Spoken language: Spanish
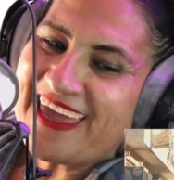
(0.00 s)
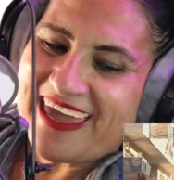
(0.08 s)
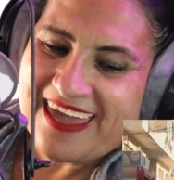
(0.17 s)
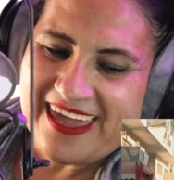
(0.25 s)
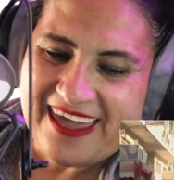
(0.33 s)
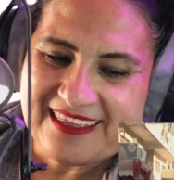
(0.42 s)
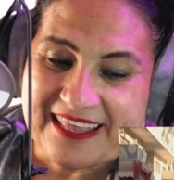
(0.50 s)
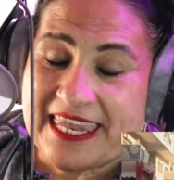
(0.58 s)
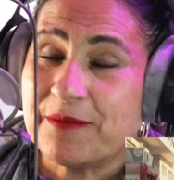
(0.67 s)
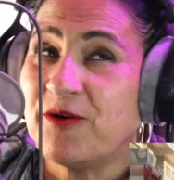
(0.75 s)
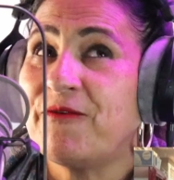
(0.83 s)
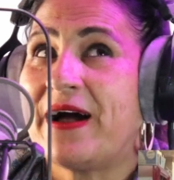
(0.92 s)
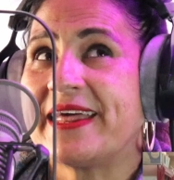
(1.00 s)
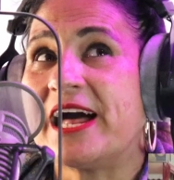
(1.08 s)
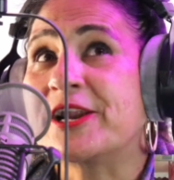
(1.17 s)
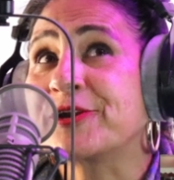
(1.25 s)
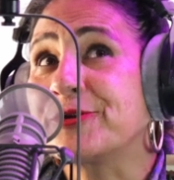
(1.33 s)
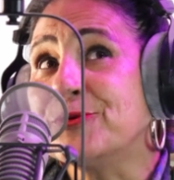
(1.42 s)
Eh, tenemos
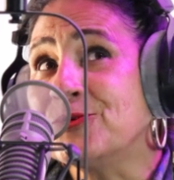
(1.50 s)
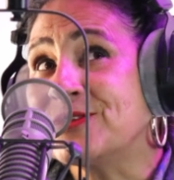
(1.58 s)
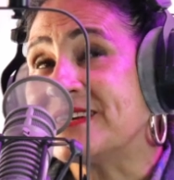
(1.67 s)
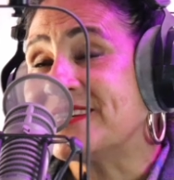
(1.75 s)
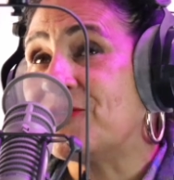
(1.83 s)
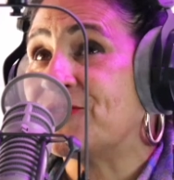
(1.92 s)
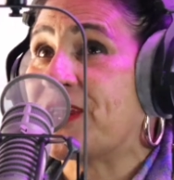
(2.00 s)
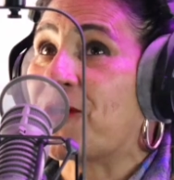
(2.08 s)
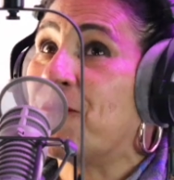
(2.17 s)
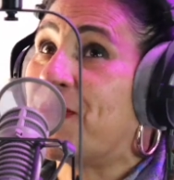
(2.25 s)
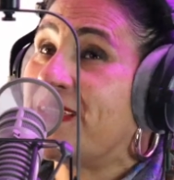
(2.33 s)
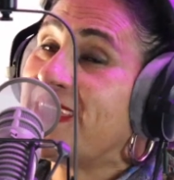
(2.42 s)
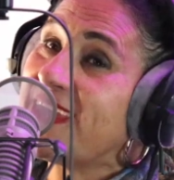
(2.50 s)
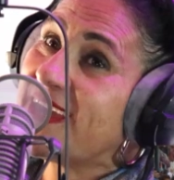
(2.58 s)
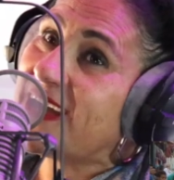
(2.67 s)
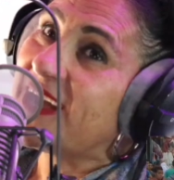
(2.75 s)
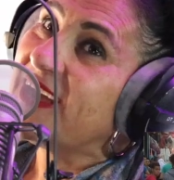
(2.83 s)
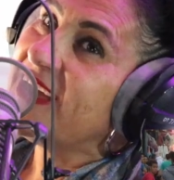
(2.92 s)
varias rutas en nuestra
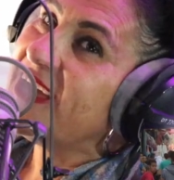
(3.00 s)
compañía,